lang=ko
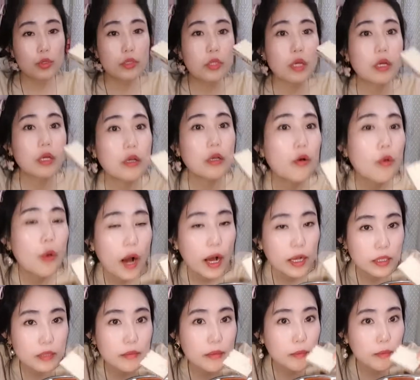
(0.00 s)
이제 이거
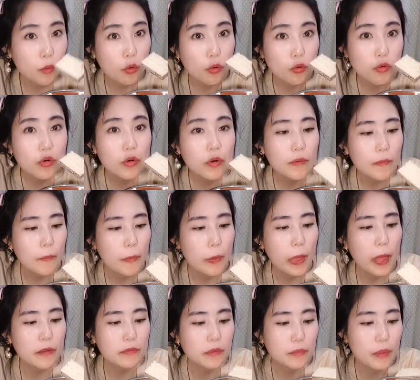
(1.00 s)
과자만 먹고
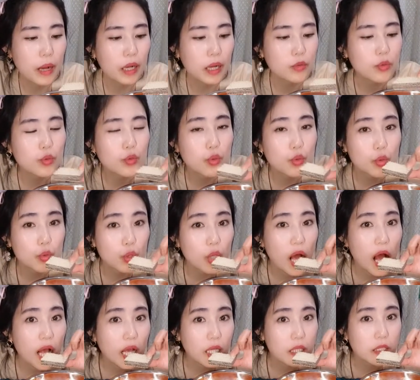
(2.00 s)
방송
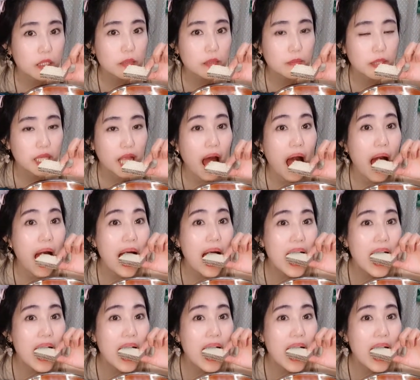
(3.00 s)
종료하겠습니다.